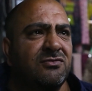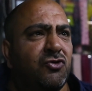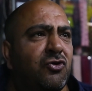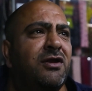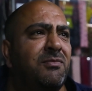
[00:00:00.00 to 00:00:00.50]

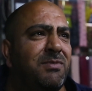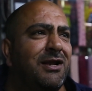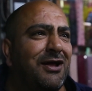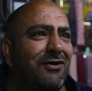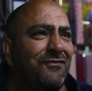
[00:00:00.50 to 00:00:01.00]
دغري
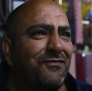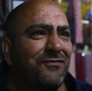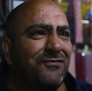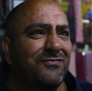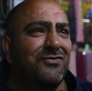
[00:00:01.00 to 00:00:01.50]
بالكف,
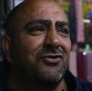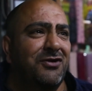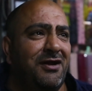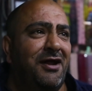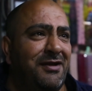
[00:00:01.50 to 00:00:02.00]
بالكف.
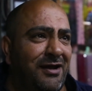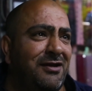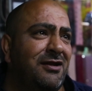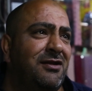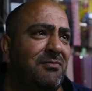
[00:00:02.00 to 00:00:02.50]
دغري عندنا
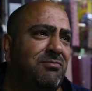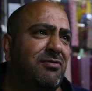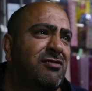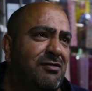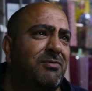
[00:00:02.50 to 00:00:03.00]
نحن
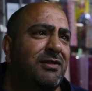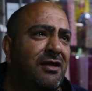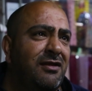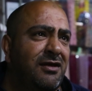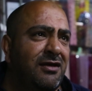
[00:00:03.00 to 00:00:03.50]

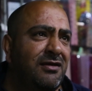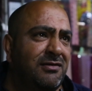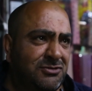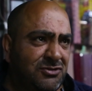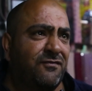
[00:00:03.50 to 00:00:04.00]
بالزبدانه
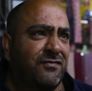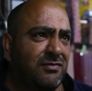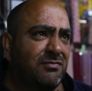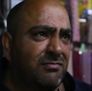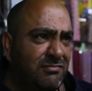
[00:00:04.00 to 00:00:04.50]
شفت
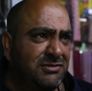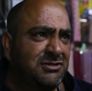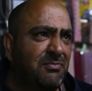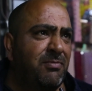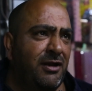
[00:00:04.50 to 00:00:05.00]

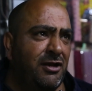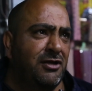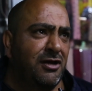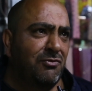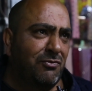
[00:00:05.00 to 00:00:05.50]

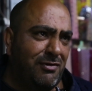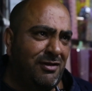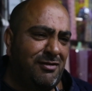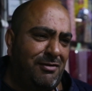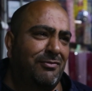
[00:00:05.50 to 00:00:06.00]
جبليه
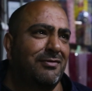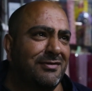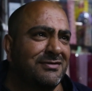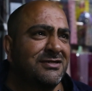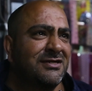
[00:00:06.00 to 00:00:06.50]
وكذا و...
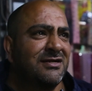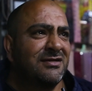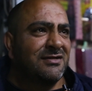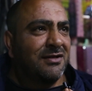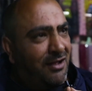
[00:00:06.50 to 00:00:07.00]
كده
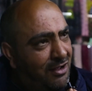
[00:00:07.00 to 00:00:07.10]
والكاف